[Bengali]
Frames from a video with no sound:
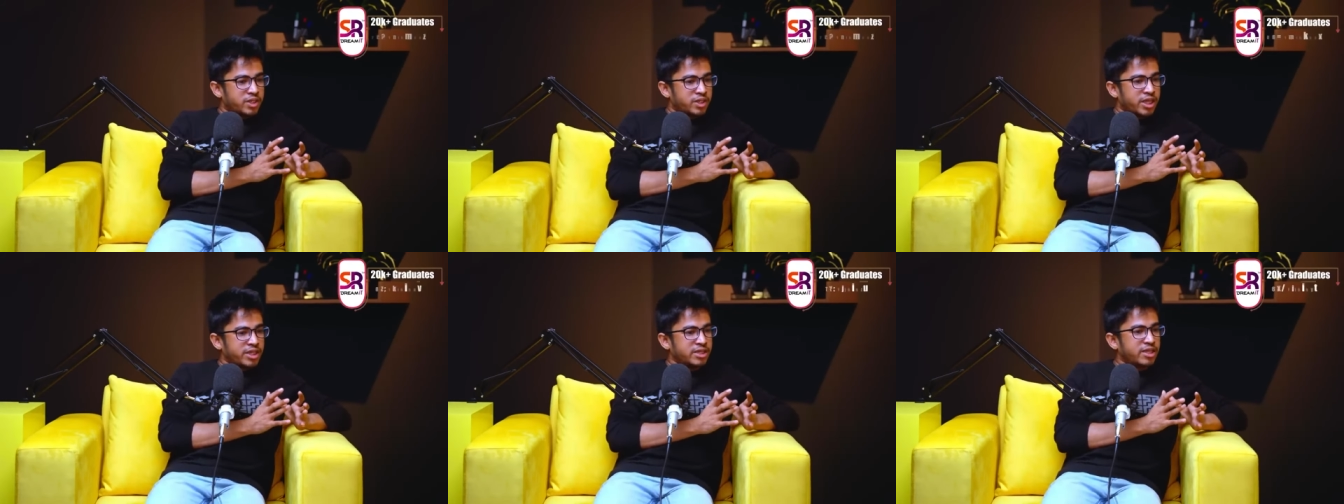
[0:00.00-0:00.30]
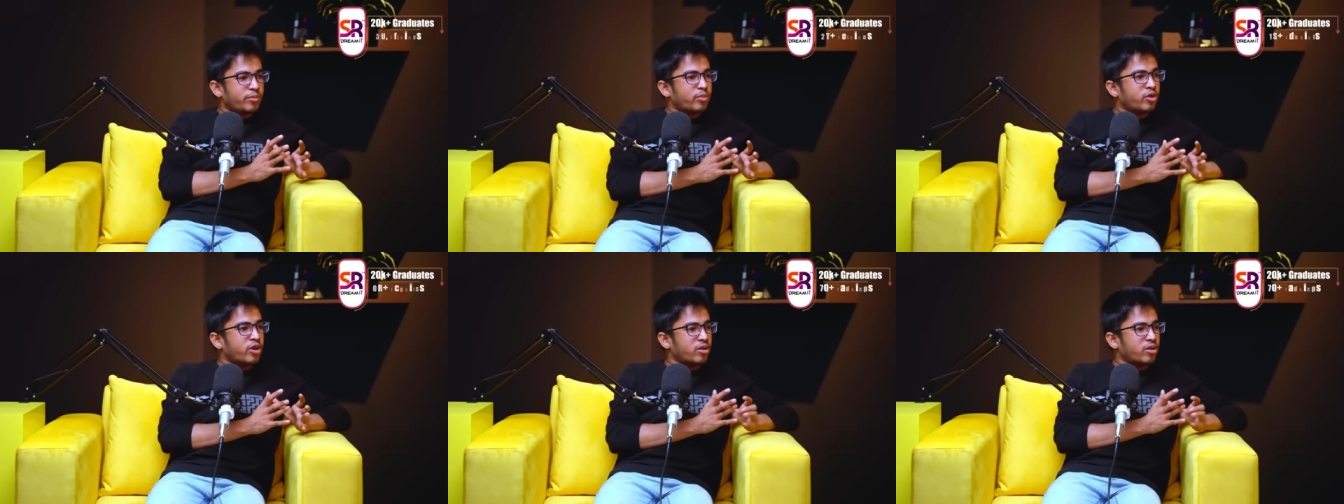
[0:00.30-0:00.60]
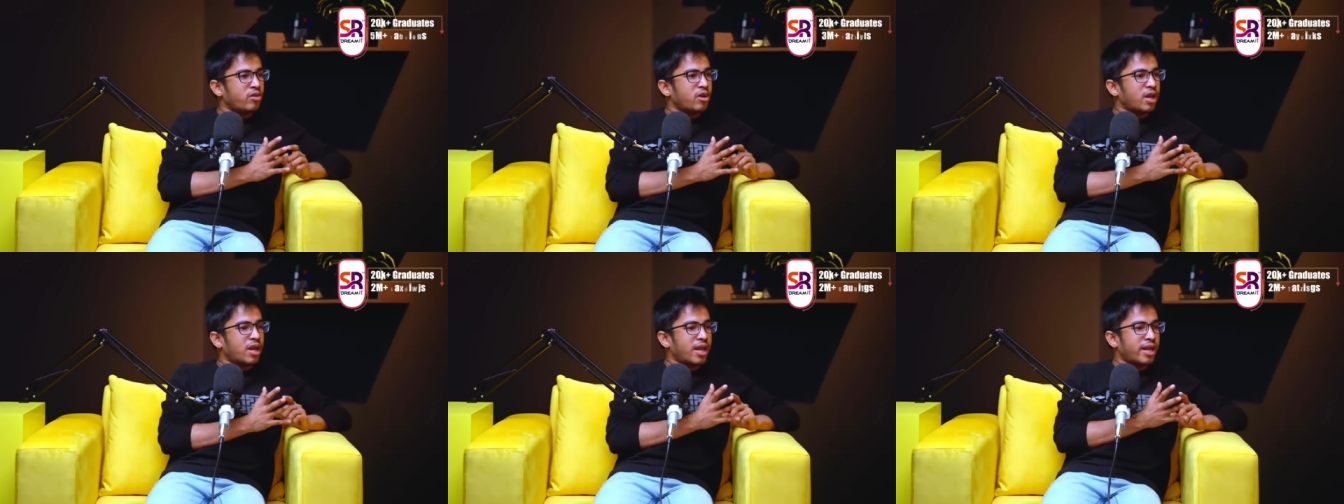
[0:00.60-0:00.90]
যেই যে
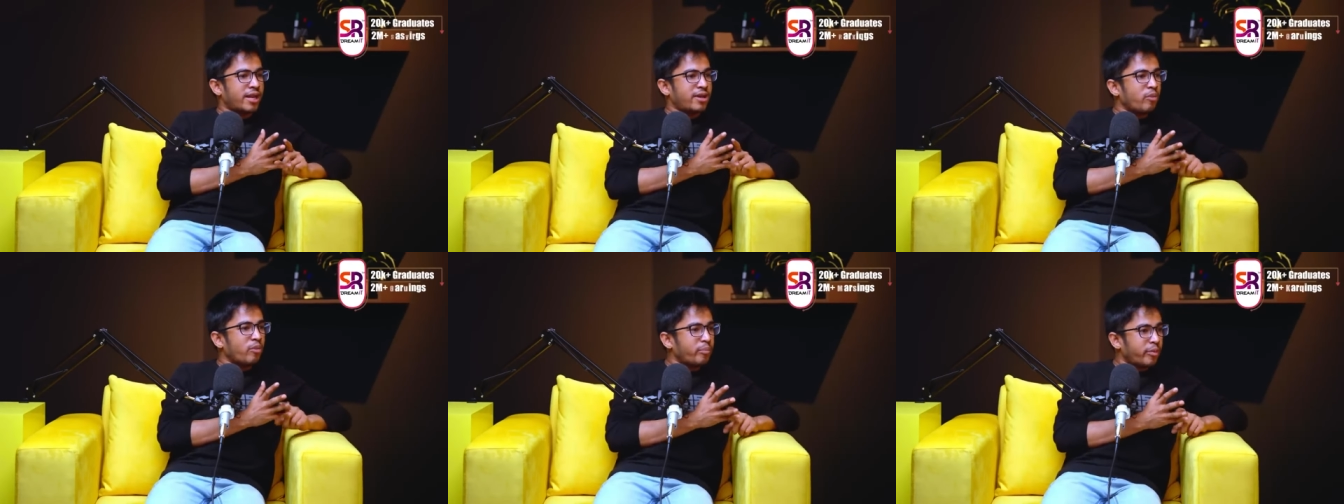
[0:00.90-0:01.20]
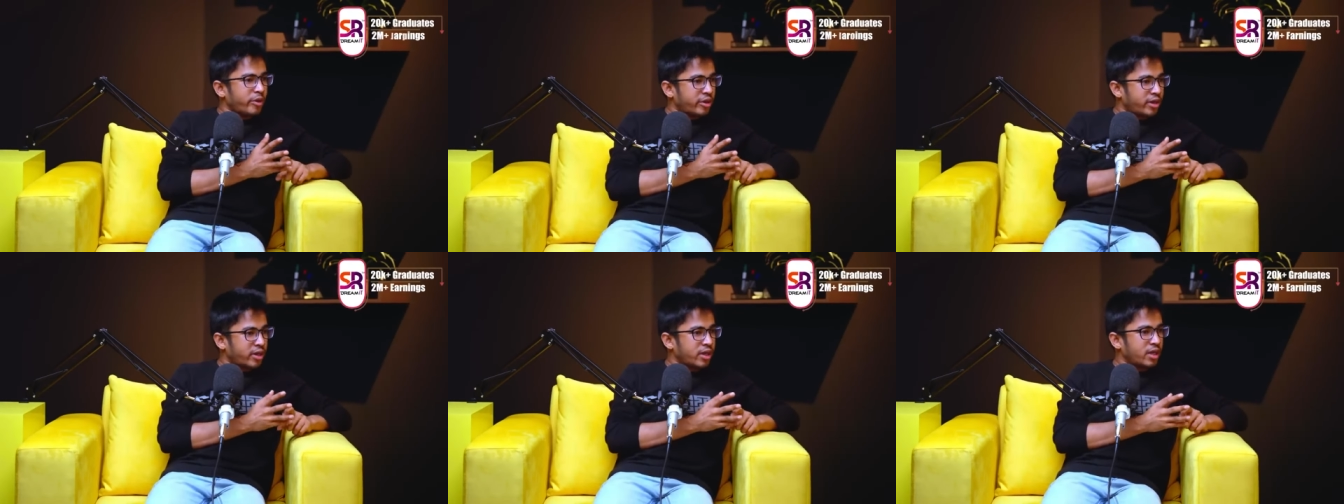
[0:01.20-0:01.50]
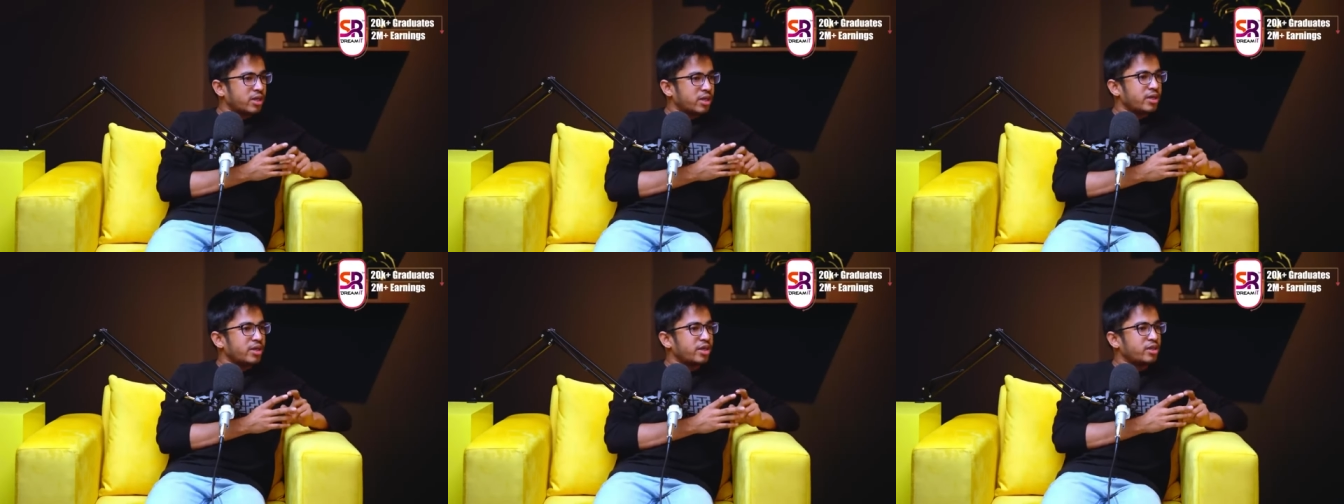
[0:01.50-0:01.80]
প্রোডাক্টগুলো লাইক কম্পিউটিং
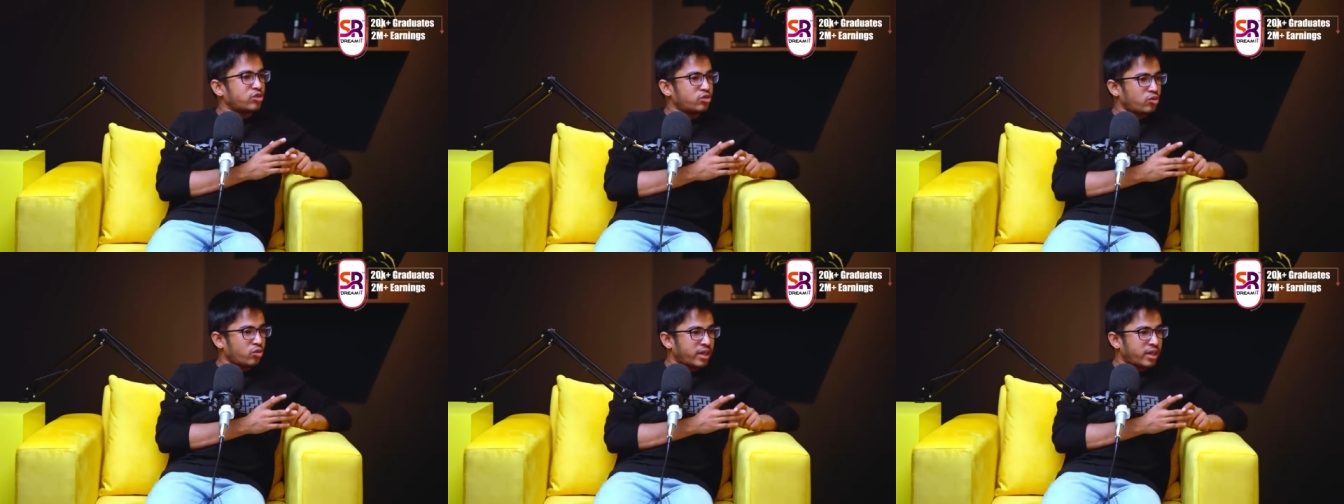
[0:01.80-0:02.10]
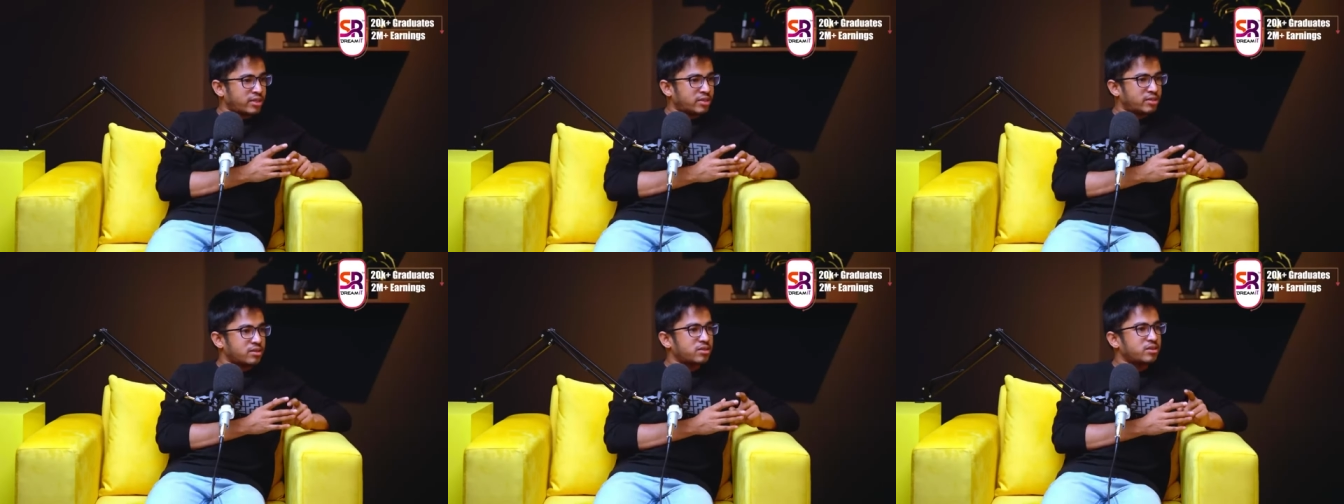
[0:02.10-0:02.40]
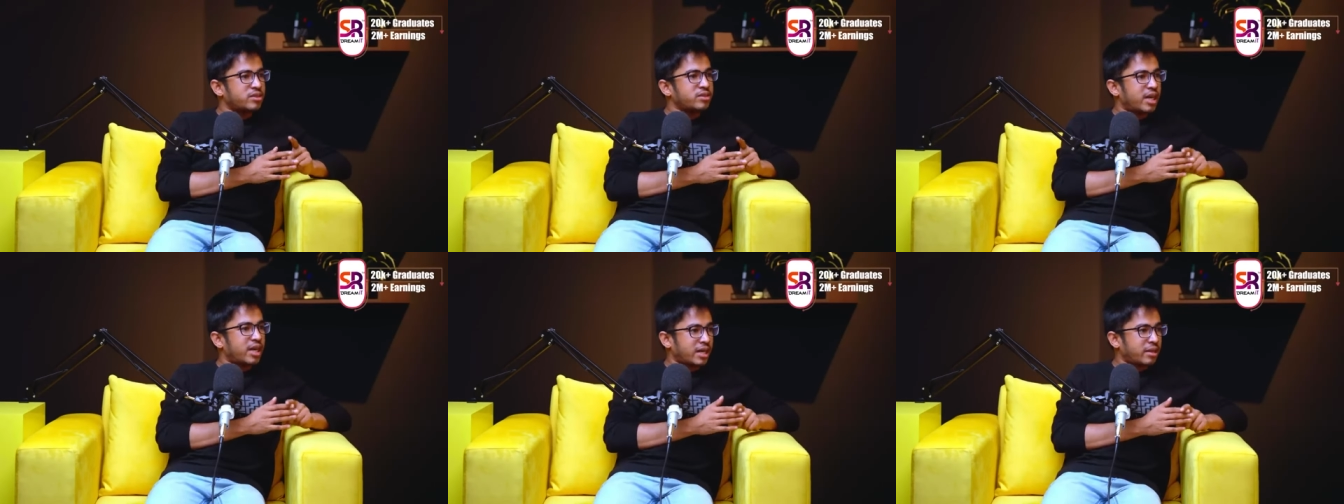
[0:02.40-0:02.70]
স্টোরেজ
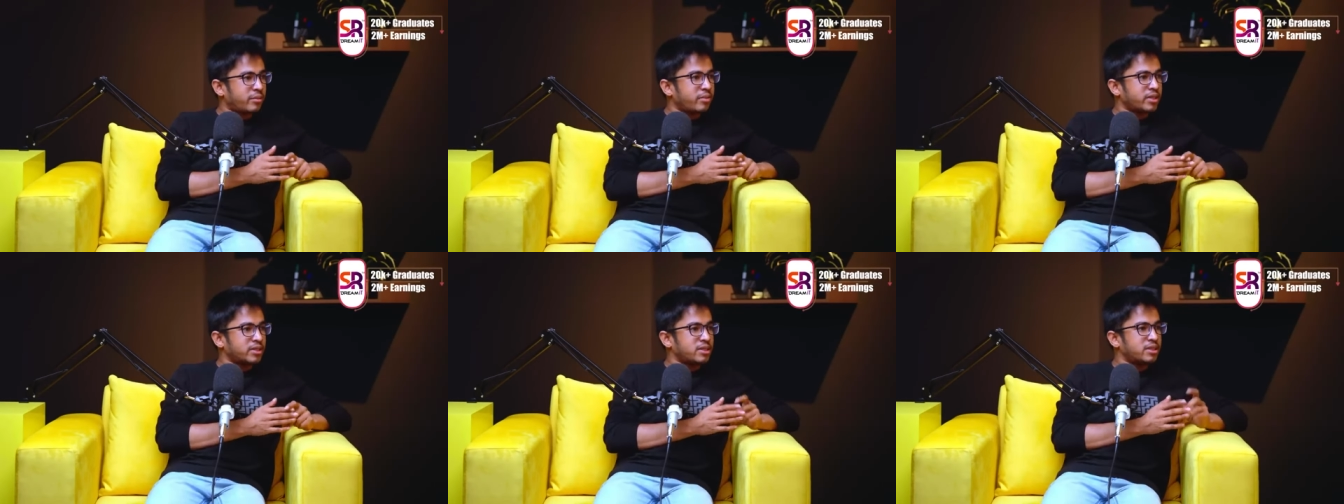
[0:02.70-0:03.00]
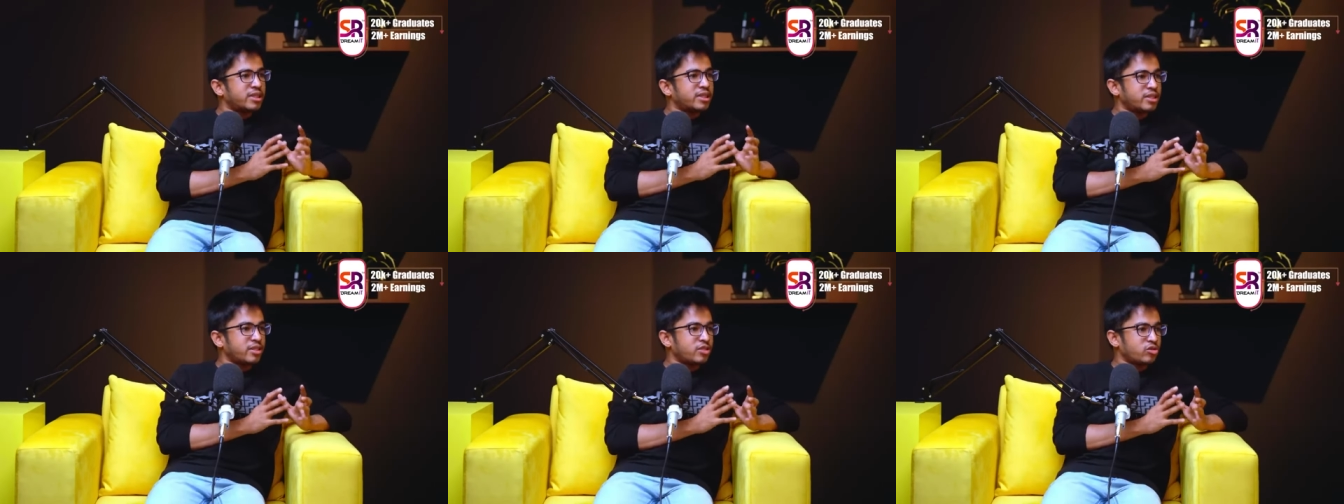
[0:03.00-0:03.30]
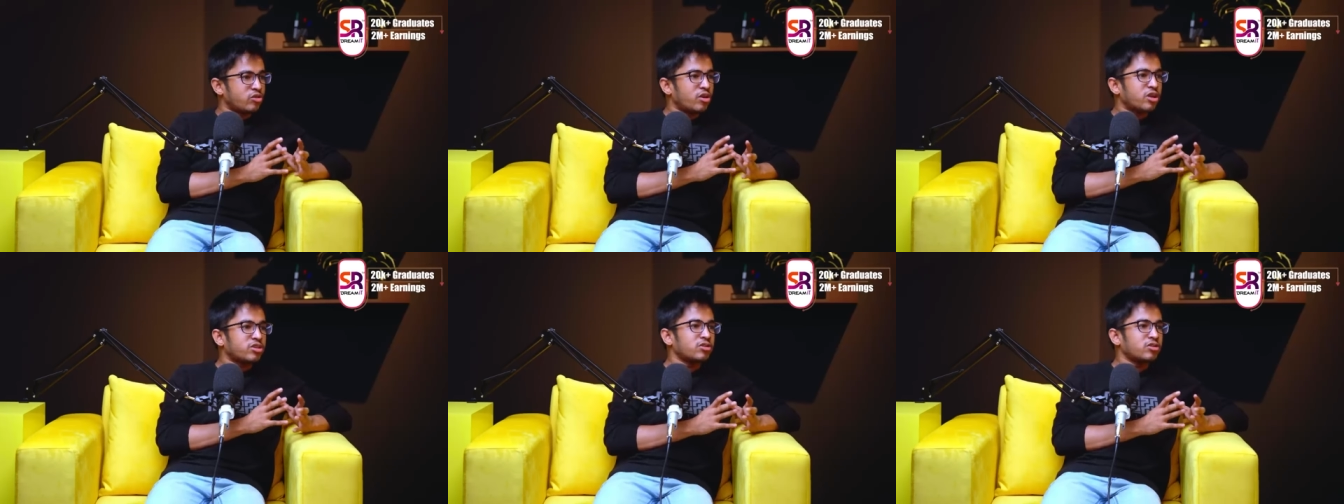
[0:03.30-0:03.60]
ডাটাবেস যে
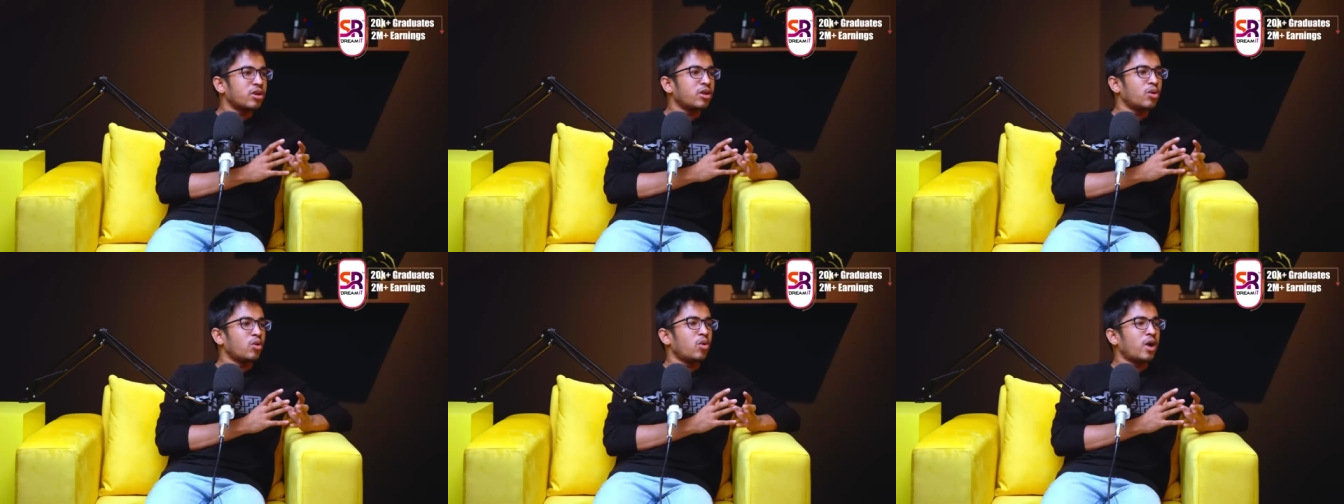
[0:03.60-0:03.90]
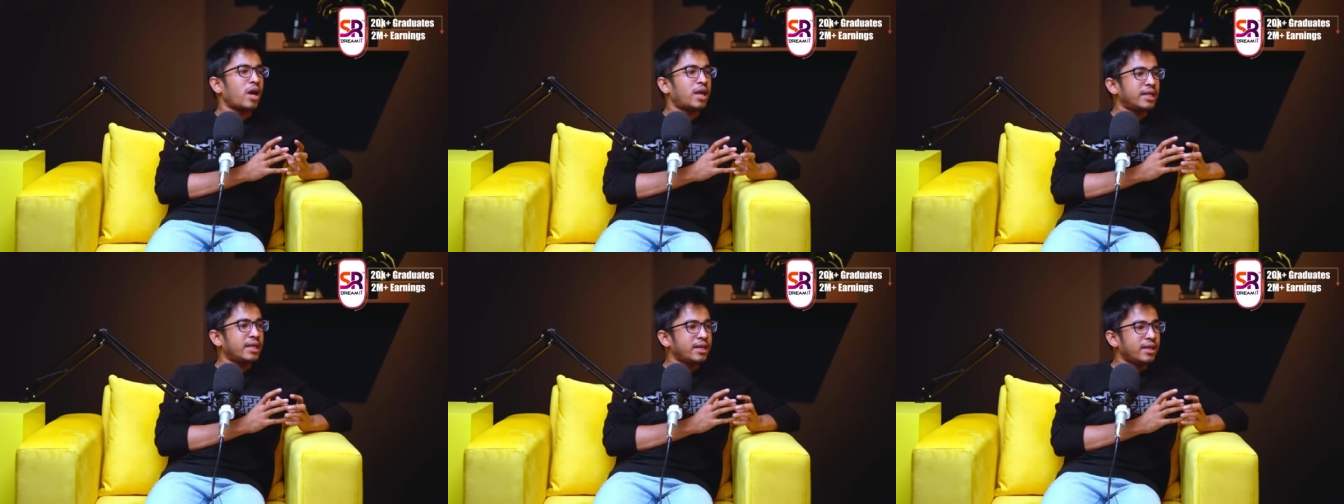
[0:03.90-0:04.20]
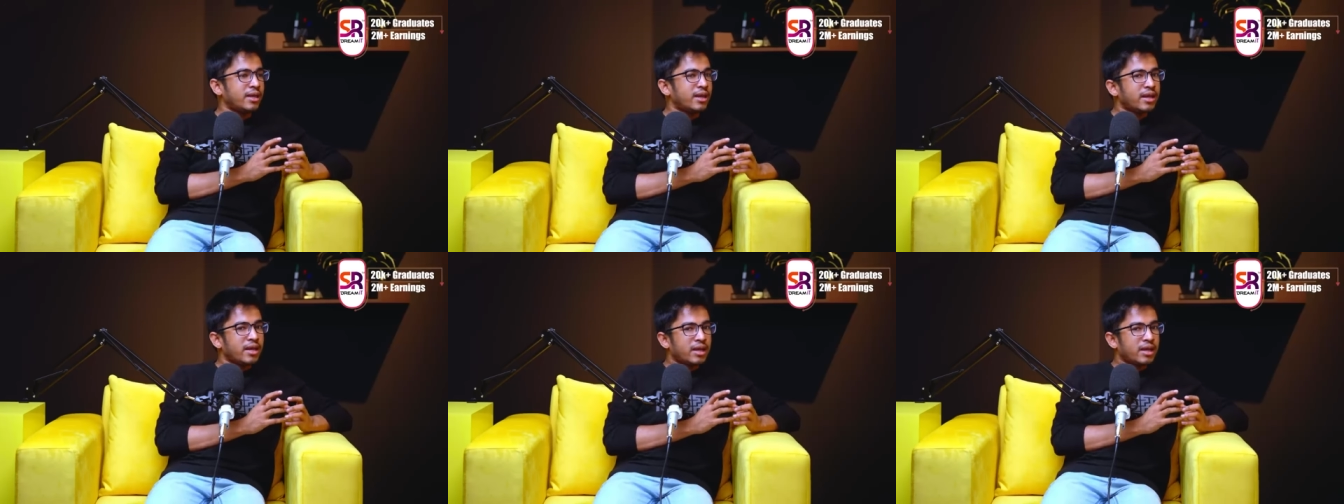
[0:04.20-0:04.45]
জিনিসগুলো আসলে লোকালি